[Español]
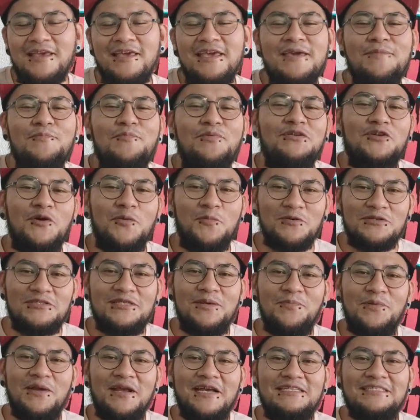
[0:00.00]
Y pues como
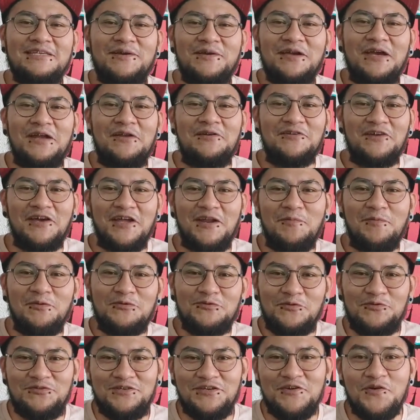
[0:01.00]
siempre ya saben que los
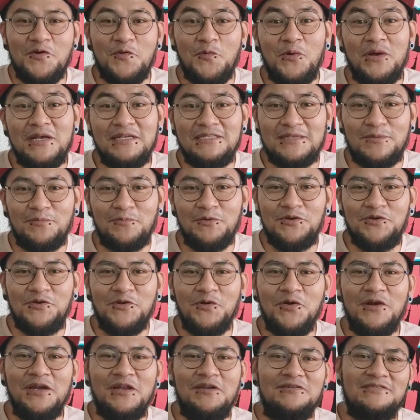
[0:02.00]
queremos un chingo. Cuídense
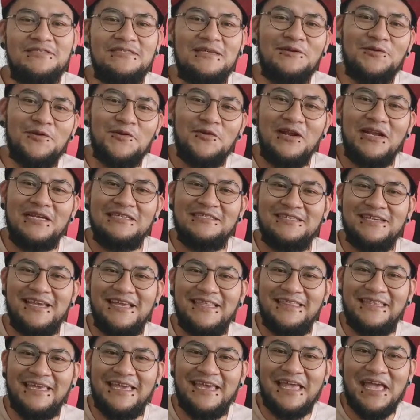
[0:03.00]
mucho y nos estamos viendo en la
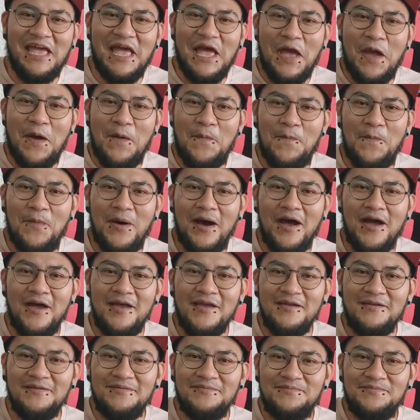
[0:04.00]
siguiente. Bye.